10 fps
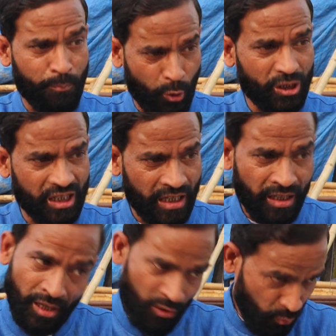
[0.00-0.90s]
है
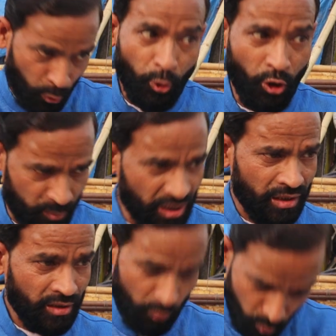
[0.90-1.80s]
पॉलिटिकल वो लोग भी
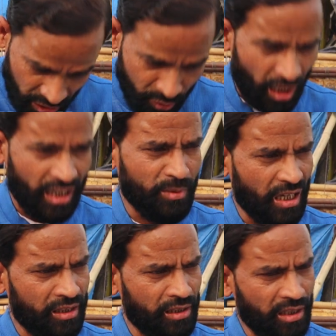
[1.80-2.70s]
उन्हीं को आगे
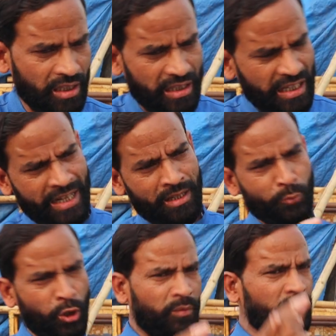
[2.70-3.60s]
बढ़ा देते हैं एक
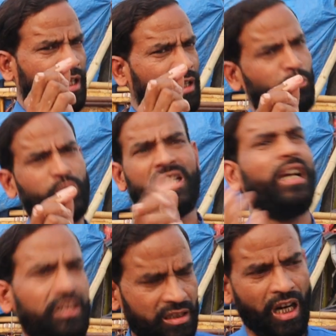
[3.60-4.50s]
मौलवी अगर कुछ
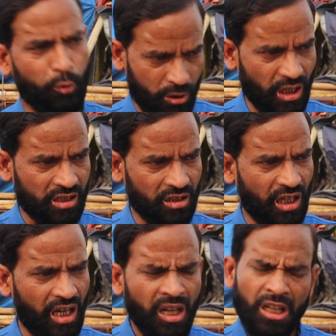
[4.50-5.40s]
कह दिया उल्टा
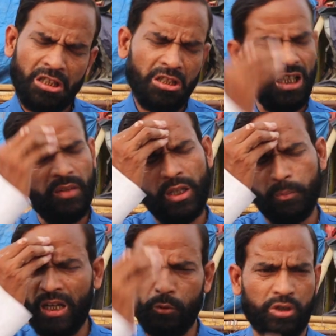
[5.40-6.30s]
सीधा टीवी
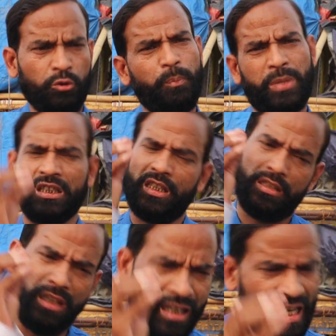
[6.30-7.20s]
पर उसको
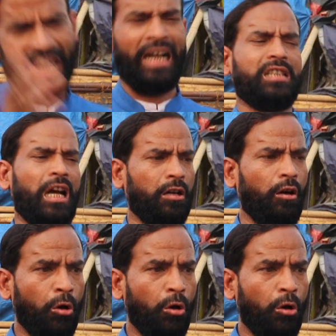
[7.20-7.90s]
25 दिन लाया जाएगा